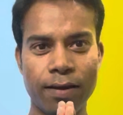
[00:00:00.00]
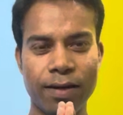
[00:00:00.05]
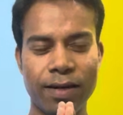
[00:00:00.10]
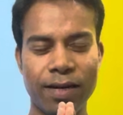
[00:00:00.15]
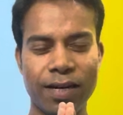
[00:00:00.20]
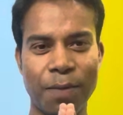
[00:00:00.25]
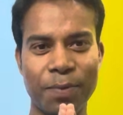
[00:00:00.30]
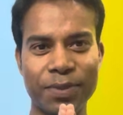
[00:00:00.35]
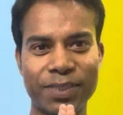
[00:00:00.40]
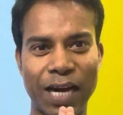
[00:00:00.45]

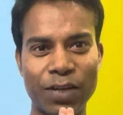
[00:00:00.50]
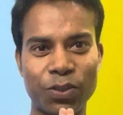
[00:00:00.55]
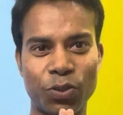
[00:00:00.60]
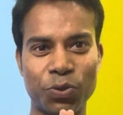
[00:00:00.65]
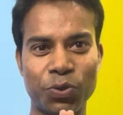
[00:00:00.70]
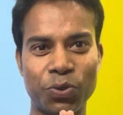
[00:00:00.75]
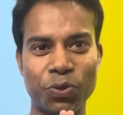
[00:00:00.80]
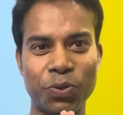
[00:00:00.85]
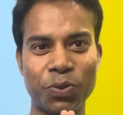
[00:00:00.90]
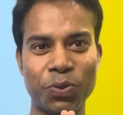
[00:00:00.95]
नमस्कार
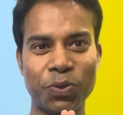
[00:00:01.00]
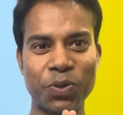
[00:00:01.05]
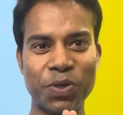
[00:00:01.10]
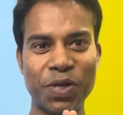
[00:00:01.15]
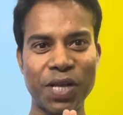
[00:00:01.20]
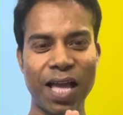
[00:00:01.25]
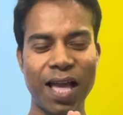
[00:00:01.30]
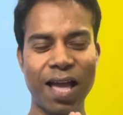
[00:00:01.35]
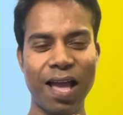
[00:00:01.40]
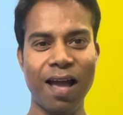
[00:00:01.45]
दोस्तों
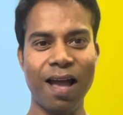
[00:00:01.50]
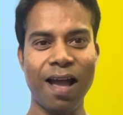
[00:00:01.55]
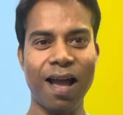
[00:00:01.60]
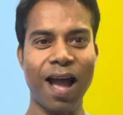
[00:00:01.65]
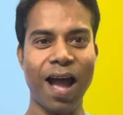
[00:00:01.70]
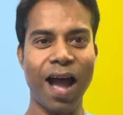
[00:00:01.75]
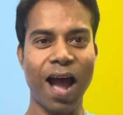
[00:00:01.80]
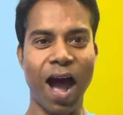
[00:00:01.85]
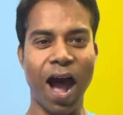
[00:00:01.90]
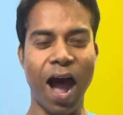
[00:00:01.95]

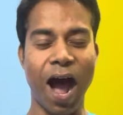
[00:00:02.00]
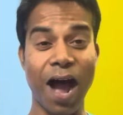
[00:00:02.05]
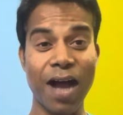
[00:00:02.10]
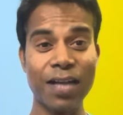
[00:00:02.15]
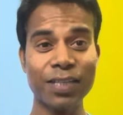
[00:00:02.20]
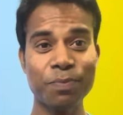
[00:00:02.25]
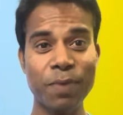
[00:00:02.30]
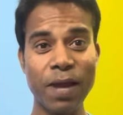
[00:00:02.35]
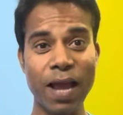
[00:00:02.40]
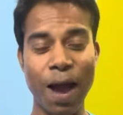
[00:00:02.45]
आज
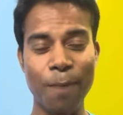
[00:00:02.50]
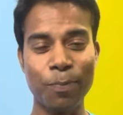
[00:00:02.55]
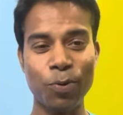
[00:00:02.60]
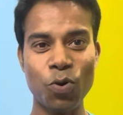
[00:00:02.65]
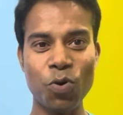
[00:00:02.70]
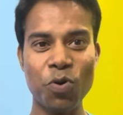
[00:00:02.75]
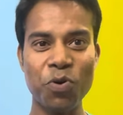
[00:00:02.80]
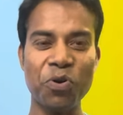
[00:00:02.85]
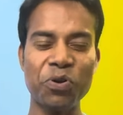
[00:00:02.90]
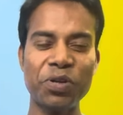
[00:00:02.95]
मैं आप
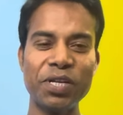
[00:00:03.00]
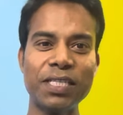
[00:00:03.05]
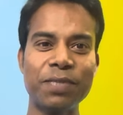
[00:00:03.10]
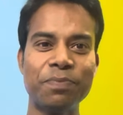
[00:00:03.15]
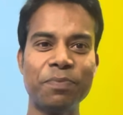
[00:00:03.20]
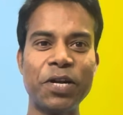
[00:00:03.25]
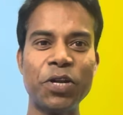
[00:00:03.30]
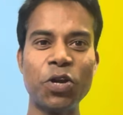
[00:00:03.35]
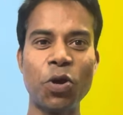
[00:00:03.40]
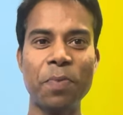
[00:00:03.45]
लोगों को इस
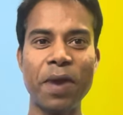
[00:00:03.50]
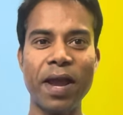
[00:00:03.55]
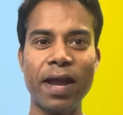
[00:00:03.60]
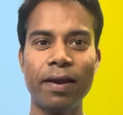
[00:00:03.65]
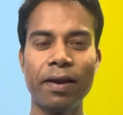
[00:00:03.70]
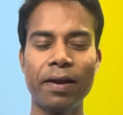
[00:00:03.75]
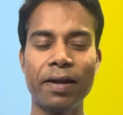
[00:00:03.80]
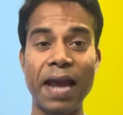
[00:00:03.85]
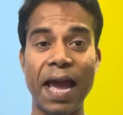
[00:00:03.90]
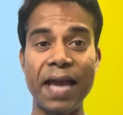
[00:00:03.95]
वीडियो में
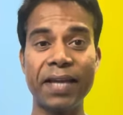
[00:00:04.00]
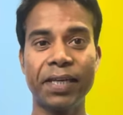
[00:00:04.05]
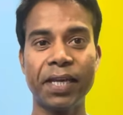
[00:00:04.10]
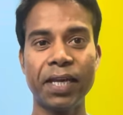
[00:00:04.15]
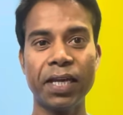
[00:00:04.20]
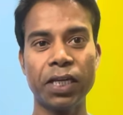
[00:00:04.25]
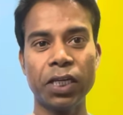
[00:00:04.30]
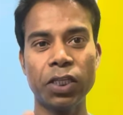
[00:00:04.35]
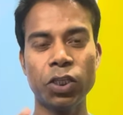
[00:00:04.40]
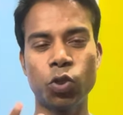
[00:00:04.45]
नाइकी
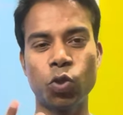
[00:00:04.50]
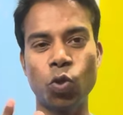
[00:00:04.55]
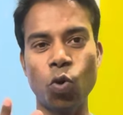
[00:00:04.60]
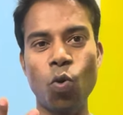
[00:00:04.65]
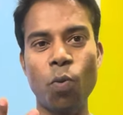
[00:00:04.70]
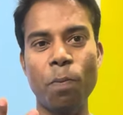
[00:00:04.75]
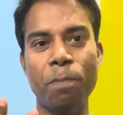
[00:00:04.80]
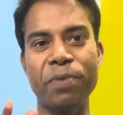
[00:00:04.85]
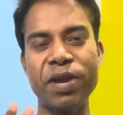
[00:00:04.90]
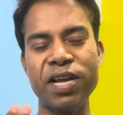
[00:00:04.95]
के दो
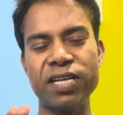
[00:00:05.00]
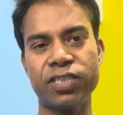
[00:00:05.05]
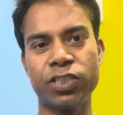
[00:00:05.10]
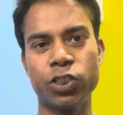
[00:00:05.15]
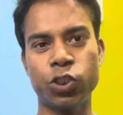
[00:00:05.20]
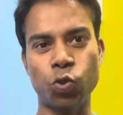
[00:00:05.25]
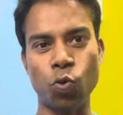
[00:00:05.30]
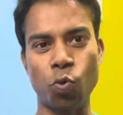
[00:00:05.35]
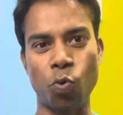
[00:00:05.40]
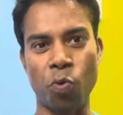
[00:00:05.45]
बेस्ट
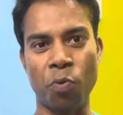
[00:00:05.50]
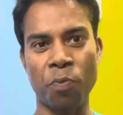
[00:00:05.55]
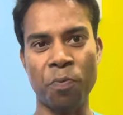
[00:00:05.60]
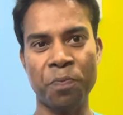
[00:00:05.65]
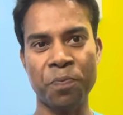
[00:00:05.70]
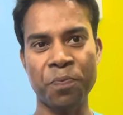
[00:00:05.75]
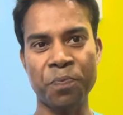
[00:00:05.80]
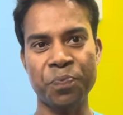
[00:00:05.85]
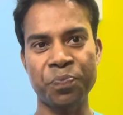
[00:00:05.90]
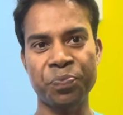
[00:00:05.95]
शू
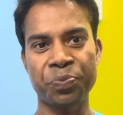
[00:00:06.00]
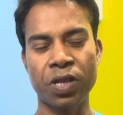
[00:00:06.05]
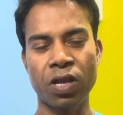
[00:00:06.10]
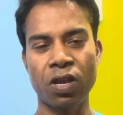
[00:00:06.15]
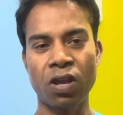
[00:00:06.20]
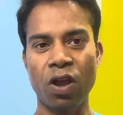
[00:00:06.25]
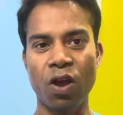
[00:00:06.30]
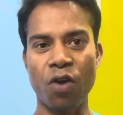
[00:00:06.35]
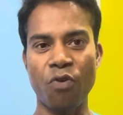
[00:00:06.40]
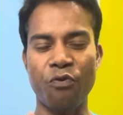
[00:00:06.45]

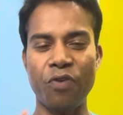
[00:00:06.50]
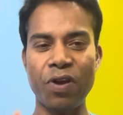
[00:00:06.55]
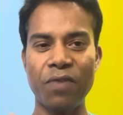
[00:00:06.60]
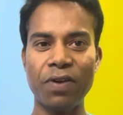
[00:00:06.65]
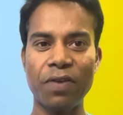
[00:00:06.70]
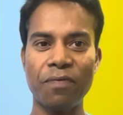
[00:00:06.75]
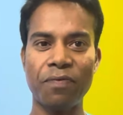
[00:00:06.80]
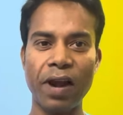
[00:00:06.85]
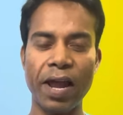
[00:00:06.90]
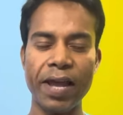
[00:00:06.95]

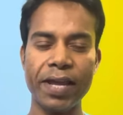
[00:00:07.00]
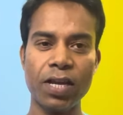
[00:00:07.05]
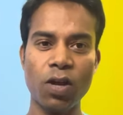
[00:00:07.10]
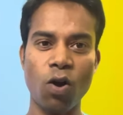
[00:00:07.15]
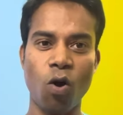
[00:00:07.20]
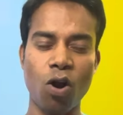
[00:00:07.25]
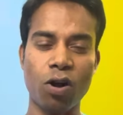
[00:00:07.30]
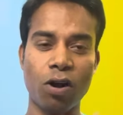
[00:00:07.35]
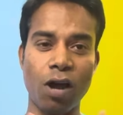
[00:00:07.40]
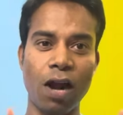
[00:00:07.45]
वेफर फ्लाई
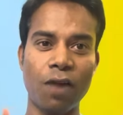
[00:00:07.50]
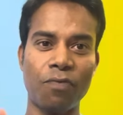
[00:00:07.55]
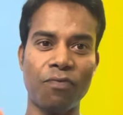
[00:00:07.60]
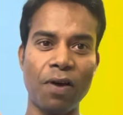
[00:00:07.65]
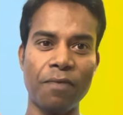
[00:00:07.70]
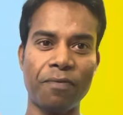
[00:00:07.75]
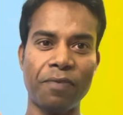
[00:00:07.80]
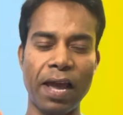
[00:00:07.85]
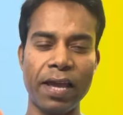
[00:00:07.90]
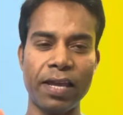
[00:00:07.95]
और अल्फा
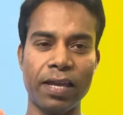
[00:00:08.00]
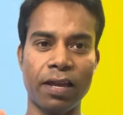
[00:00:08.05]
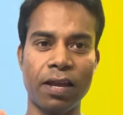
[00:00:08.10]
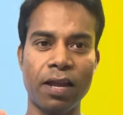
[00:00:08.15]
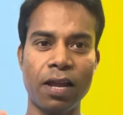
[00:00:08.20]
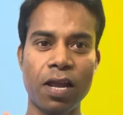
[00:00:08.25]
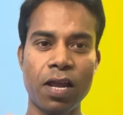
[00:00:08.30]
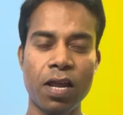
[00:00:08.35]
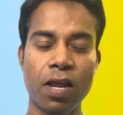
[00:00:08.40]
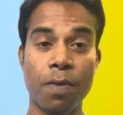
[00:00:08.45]
फ्लाई
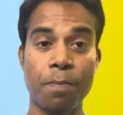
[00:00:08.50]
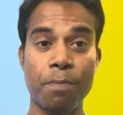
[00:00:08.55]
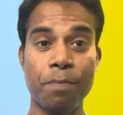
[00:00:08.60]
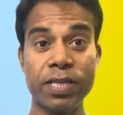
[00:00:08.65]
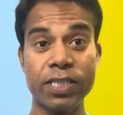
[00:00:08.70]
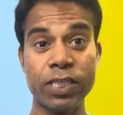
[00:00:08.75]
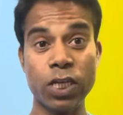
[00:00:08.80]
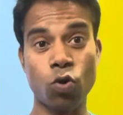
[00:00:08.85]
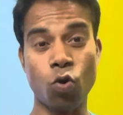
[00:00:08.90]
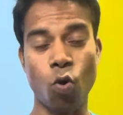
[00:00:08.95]
में
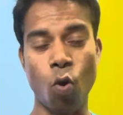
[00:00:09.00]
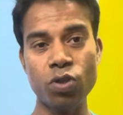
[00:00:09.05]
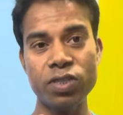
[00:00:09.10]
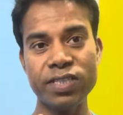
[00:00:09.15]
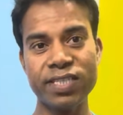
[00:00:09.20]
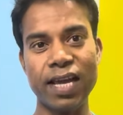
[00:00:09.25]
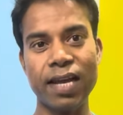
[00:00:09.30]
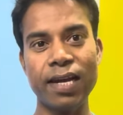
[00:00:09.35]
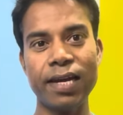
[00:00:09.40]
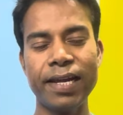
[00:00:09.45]
से कौन
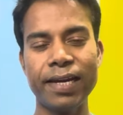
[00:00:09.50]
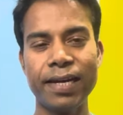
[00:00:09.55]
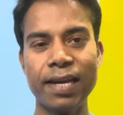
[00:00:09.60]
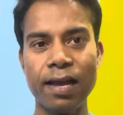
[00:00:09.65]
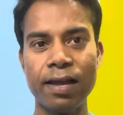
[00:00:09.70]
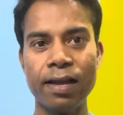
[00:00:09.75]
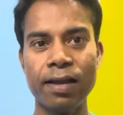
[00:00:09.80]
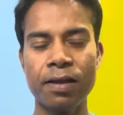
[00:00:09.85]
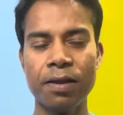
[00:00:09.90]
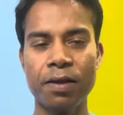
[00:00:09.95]
सा लेना
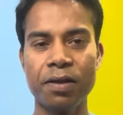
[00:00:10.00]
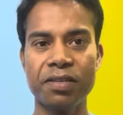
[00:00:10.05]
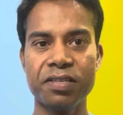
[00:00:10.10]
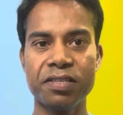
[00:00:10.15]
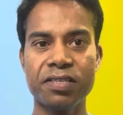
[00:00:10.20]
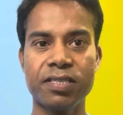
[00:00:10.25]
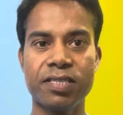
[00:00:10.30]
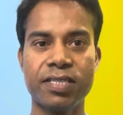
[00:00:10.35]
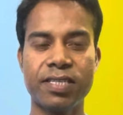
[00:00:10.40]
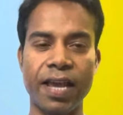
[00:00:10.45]

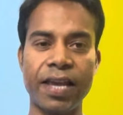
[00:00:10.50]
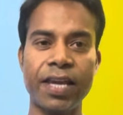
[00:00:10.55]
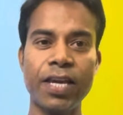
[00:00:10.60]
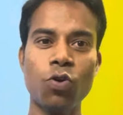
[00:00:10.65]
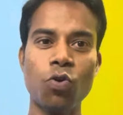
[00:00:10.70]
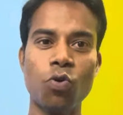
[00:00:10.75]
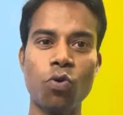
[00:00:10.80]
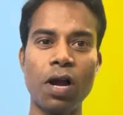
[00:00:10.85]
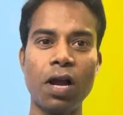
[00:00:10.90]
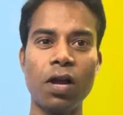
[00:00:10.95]
सही
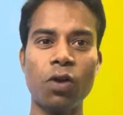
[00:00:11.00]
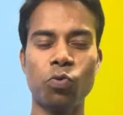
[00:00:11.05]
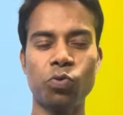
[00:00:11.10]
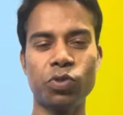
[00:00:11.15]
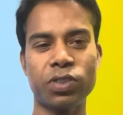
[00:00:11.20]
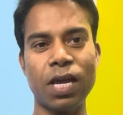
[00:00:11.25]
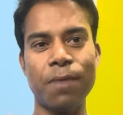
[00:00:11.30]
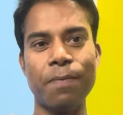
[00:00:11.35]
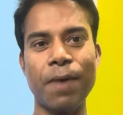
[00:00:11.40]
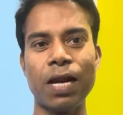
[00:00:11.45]
होगा
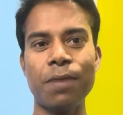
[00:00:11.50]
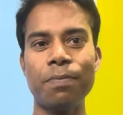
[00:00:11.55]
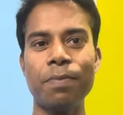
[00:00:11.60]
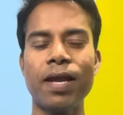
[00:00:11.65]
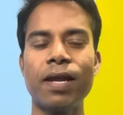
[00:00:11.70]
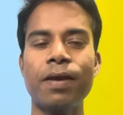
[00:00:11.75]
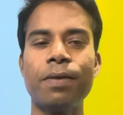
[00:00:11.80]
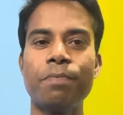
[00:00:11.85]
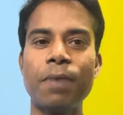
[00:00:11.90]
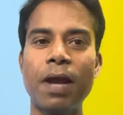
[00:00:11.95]
उसके बारे
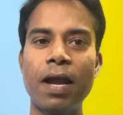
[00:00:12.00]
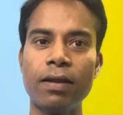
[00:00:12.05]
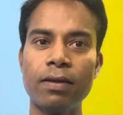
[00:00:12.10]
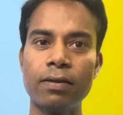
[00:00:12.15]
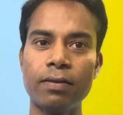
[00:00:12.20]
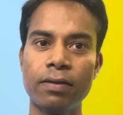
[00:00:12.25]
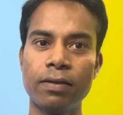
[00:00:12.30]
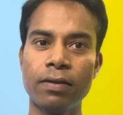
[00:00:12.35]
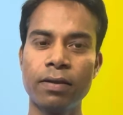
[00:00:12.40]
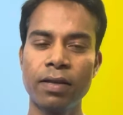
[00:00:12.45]
में मैं
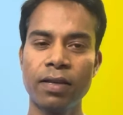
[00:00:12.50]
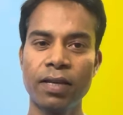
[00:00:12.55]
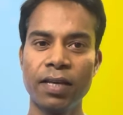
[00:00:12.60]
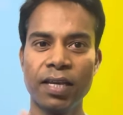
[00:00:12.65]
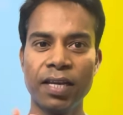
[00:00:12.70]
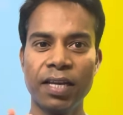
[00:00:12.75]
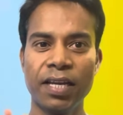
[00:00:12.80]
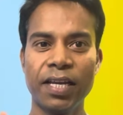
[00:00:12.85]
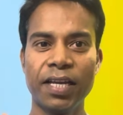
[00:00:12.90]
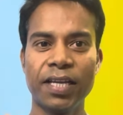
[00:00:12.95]

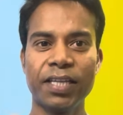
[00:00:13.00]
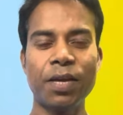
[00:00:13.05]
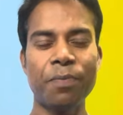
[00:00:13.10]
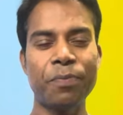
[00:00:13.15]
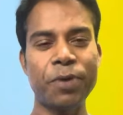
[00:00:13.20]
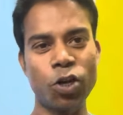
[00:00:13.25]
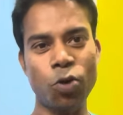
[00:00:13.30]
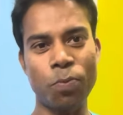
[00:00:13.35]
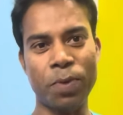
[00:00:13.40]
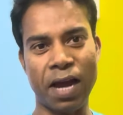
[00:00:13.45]
ये
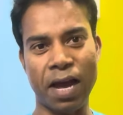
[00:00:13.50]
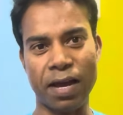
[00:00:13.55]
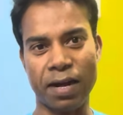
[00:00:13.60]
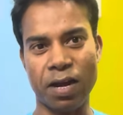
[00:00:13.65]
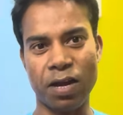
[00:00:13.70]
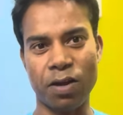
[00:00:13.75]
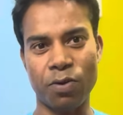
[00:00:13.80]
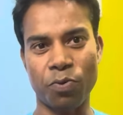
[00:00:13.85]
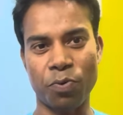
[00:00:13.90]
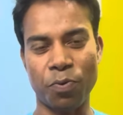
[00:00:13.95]
वीडियो बना
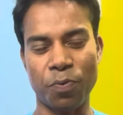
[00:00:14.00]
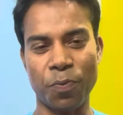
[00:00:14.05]
रहा हूं